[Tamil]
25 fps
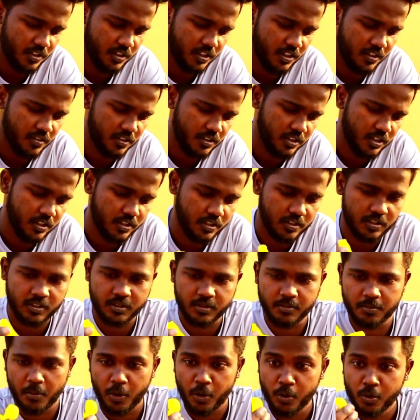தென் வந்து
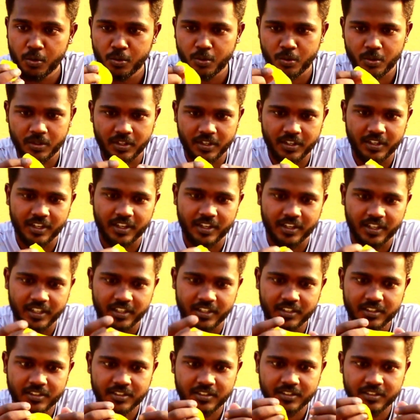பலூன் கொடுத்துருக்காங்க
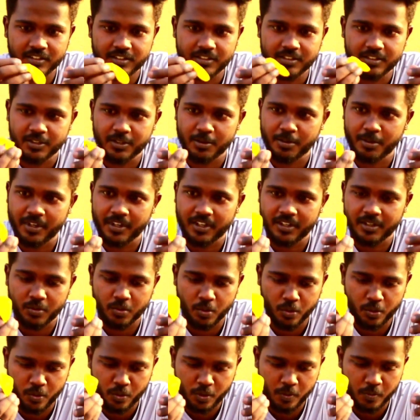அதுக்கப்புறம்
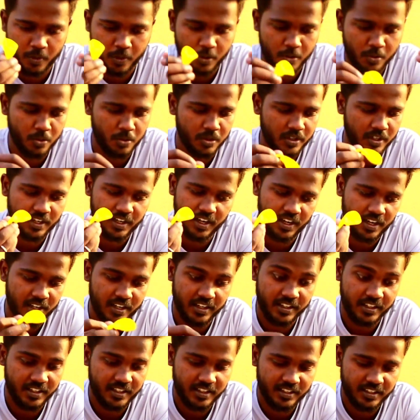ஒரே ஒரு பலூன் கொடுத்துருக்காங்க
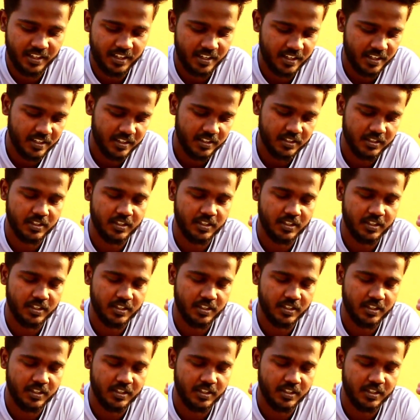இருக்குன்னு தெரில